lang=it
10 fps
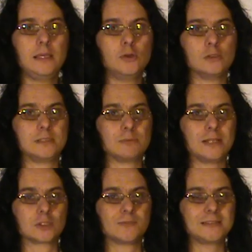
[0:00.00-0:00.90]
Inoltre un
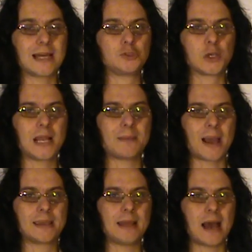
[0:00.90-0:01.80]
altro svantaggio è che la
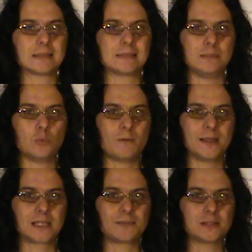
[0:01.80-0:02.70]
macchina si muove
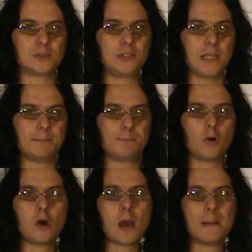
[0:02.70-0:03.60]
attraverso il
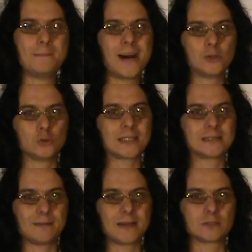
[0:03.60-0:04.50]
tempo, ma non
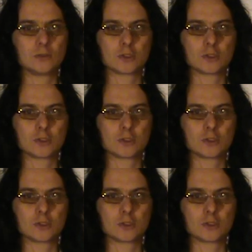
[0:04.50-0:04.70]
attraverso lo